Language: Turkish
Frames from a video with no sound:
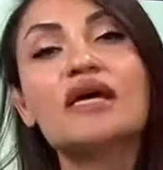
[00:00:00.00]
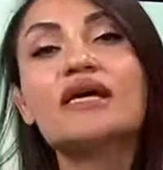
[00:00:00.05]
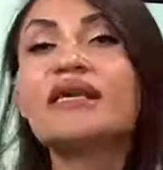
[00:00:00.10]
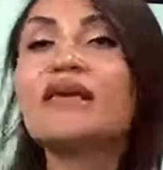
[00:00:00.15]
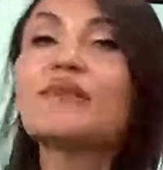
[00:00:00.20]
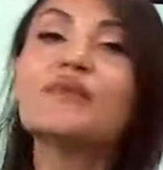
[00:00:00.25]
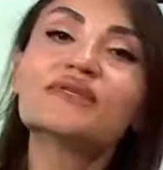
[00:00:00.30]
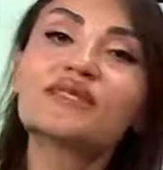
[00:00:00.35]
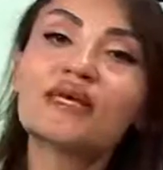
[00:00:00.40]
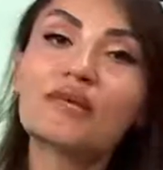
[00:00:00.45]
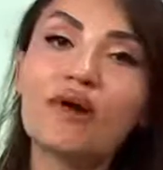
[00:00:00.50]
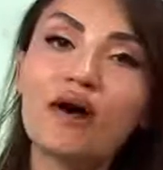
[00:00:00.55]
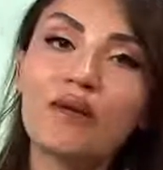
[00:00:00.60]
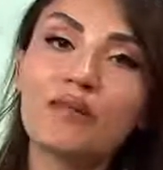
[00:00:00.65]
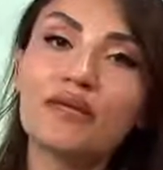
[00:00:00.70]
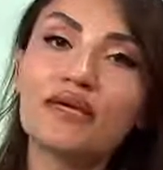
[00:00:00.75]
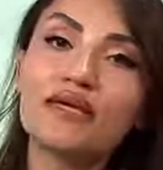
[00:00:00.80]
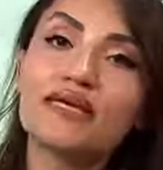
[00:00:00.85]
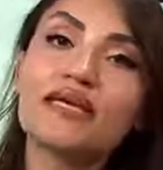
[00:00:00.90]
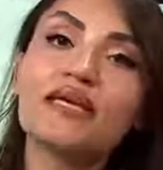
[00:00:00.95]
Kimi
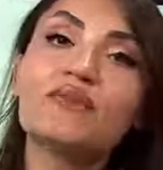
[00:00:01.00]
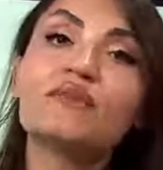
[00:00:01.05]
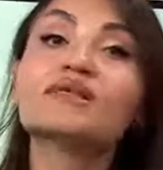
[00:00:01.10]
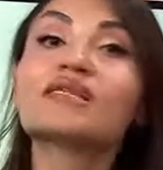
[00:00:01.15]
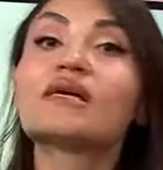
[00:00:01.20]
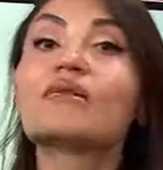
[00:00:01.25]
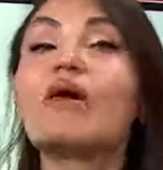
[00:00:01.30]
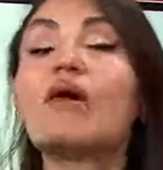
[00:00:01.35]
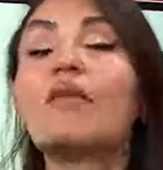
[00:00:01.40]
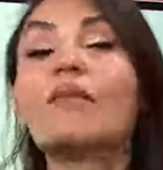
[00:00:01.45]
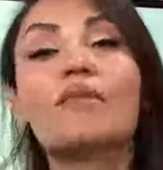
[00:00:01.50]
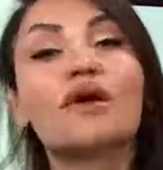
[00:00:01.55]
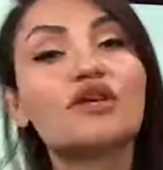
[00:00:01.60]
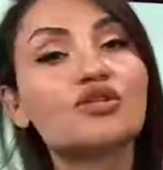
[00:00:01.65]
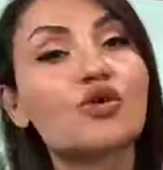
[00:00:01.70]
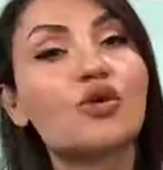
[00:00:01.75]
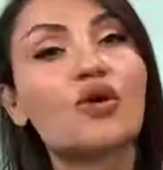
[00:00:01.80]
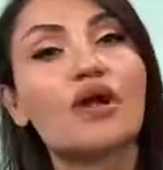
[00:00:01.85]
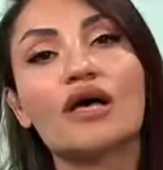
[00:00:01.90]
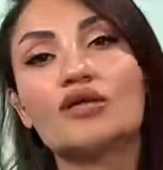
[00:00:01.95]
zaman bir, kimi zaman
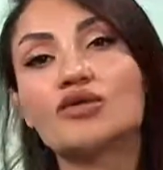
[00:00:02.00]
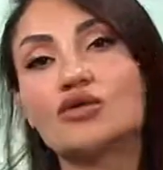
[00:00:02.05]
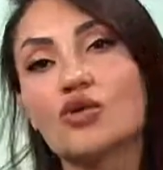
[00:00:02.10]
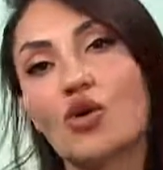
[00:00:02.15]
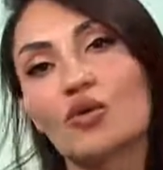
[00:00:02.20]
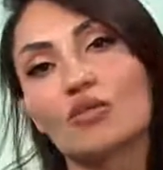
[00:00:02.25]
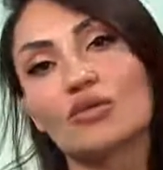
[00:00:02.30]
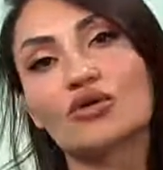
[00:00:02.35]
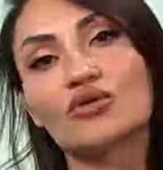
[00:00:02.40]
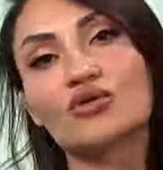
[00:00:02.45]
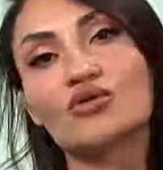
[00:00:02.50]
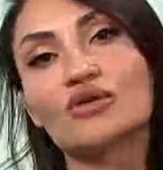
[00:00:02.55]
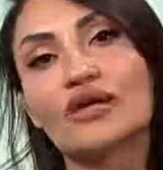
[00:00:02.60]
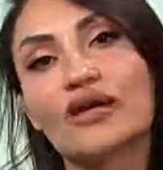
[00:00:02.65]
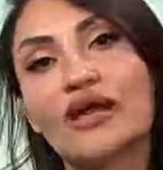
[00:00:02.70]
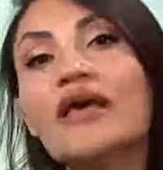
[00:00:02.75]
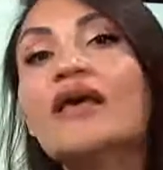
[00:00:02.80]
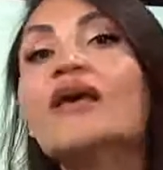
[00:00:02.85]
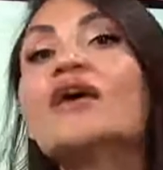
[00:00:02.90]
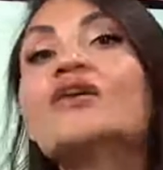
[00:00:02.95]
beş öğrenci olmak
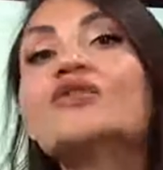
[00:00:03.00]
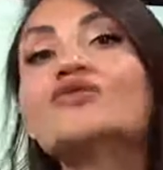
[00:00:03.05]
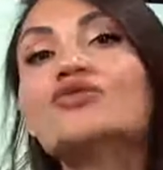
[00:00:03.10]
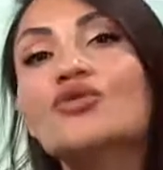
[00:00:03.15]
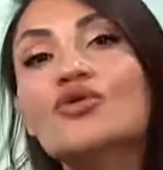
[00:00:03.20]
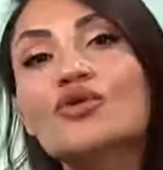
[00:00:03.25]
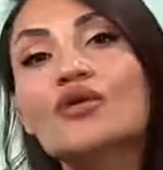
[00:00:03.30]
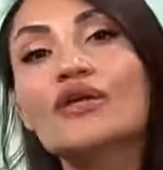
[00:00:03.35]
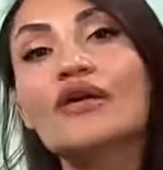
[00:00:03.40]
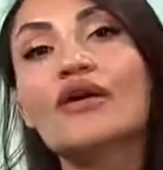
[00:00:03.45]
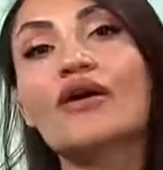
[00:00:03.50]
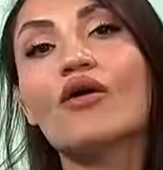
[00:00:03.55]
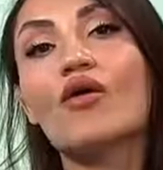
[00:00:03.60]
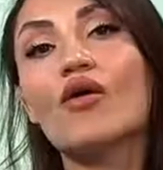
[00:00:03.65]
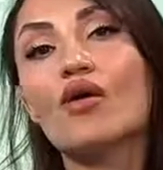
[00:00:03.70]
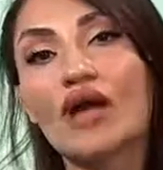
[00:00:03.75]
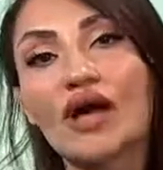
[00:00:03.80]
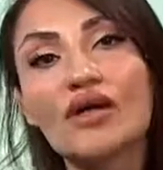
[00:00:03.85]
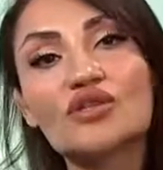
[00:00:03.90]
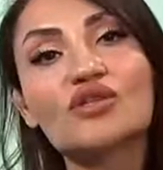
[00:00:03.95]
üzere Türkiye
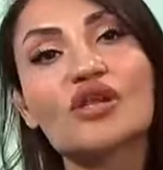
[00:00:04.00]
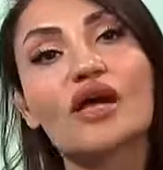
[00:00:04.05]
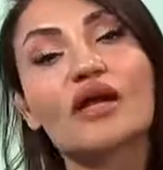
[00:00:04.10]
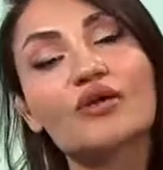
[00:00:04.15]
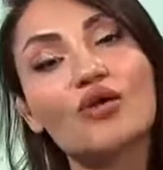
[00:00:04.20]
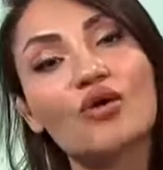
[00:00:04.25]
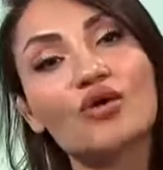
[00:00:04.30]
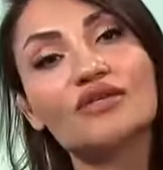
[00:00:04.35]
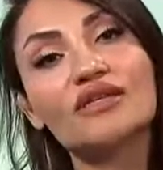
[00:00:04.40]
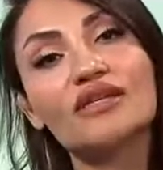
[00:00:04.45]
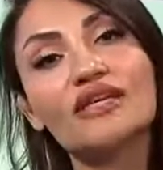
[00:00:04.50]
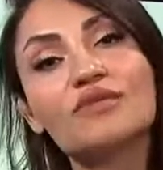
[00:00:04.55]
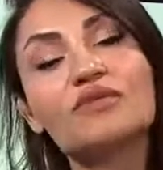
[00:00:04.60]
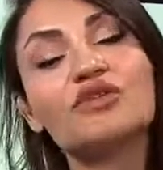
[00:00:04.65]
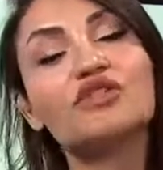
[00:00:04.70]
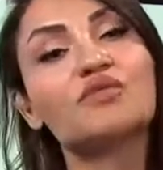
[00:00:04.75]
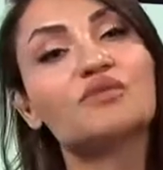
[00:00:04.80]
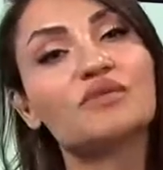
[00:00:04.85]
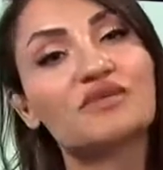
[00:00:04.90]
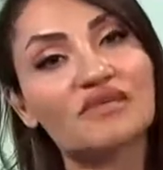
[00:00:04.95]
öğrenciler
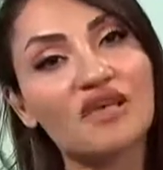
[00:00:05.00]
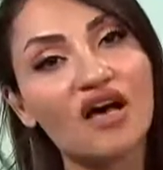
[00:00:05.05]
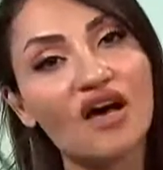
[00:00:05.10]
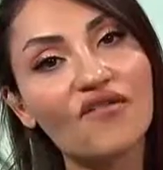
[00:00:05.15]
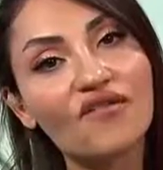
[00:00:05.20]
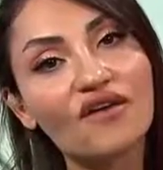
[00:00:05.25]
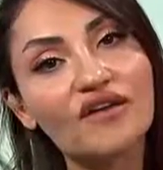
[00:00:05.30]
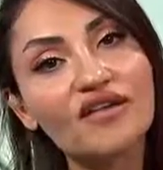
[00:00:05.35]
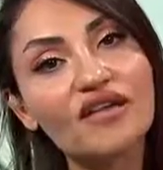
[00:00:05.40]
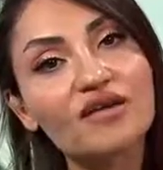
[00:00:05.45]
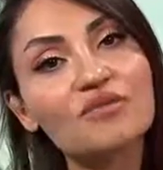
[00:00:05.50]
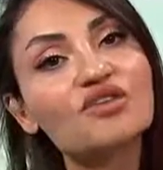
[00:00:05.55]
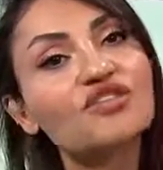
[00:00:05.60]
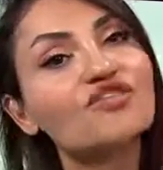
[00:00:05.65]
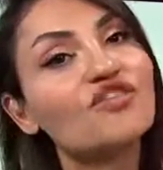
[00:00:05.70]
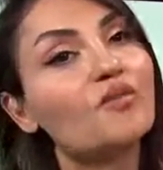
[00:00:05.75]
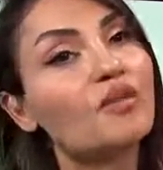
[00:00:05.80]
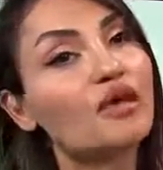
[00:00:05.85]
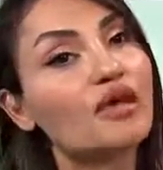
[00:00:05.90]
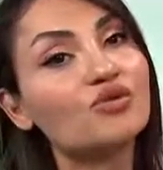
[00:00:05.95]
gönderilmiş, misafir edilmiş
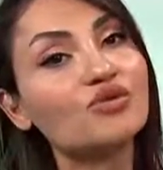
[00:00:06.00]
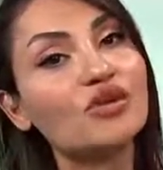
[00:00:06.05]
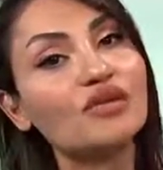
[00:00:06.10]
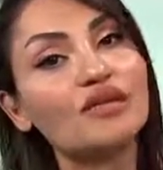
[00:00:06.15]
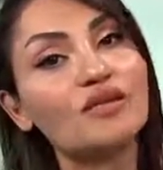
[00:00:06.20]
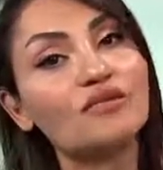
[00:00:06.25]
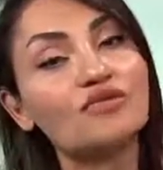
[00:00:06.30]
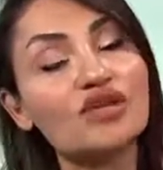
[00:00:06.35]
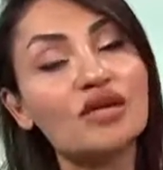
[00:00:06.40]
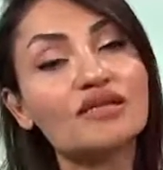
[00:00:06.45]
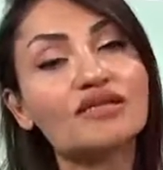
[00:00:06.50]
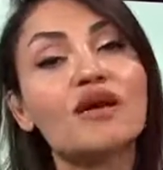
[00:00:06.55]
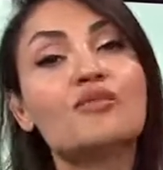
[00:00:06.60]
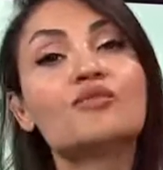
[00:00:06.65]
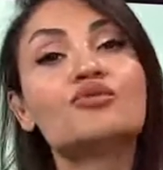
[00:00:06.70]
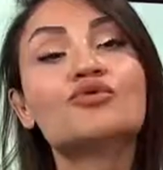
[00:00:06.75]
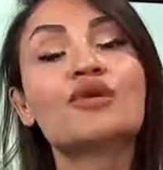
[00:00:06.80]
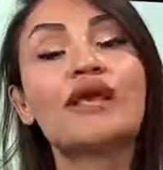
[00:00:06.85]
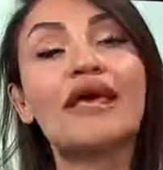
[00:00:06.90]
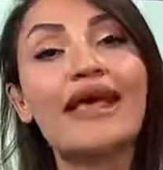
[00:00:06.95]
ve mezun edilmiş. Hatta
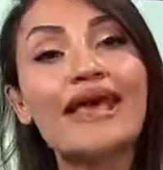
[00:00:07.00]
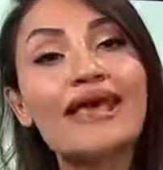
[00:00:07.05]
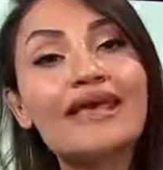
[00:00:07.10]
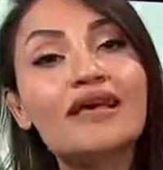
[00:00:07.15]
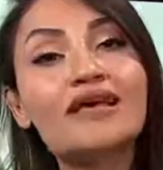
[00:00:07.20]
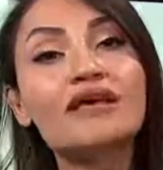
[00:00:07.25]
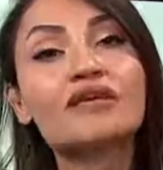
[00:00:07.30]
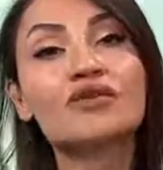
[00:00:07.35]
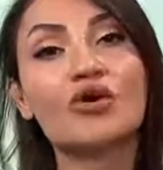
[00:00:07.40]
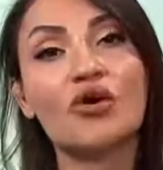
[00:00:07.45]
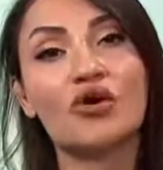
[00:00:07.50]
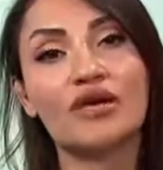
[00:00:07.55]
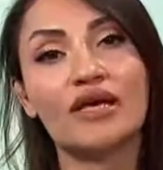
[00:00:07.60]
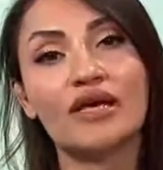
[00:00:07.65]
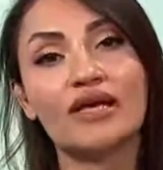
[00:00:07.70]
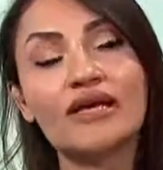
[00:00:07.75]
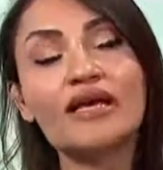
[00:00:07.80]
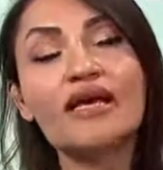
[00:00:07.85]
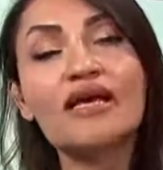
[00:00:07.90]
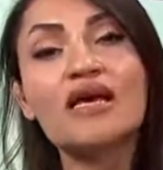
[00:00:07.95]
bunun en yakın
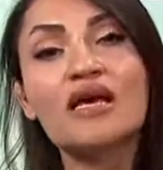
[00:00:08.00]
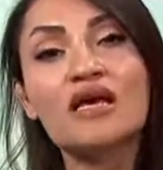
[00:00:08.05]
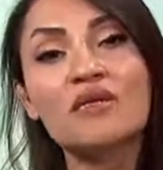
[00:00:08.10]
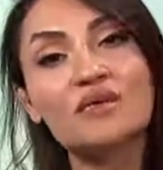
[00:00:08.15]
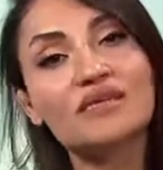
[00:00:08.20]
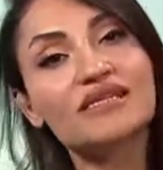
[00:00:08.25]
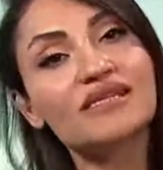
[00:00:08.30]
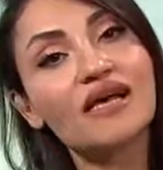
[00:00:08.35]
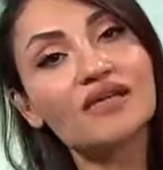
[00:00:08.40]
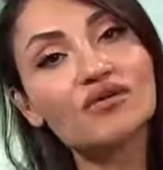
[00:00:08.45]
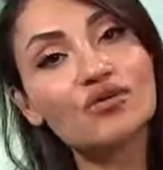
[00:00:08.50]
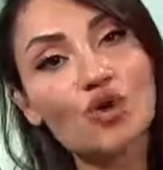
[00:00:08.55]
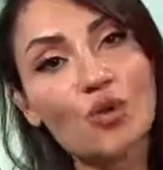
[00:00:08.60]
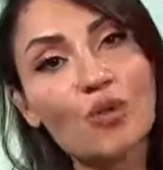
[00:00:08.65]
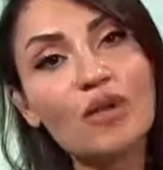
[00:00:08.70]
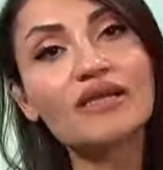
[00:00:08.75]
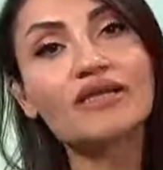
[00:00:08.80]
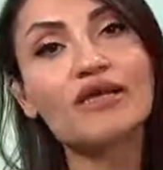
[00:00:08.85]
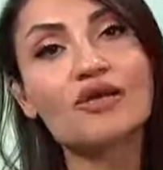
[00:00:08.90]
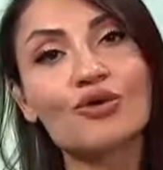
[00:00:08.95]
örneğini bizler
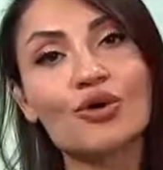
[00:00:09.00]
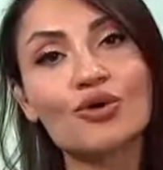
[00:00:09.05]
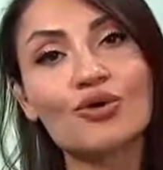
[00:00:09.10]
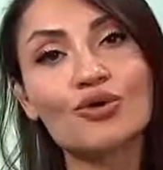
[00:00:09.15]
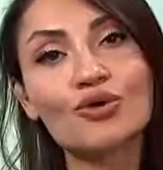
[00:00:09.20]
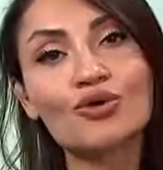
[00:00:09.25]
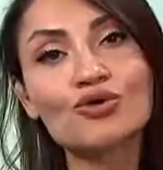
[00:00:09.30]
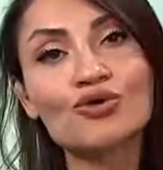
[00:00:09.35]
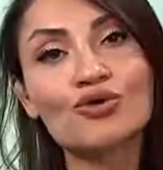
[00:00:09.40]
Somali'de görüyoruz.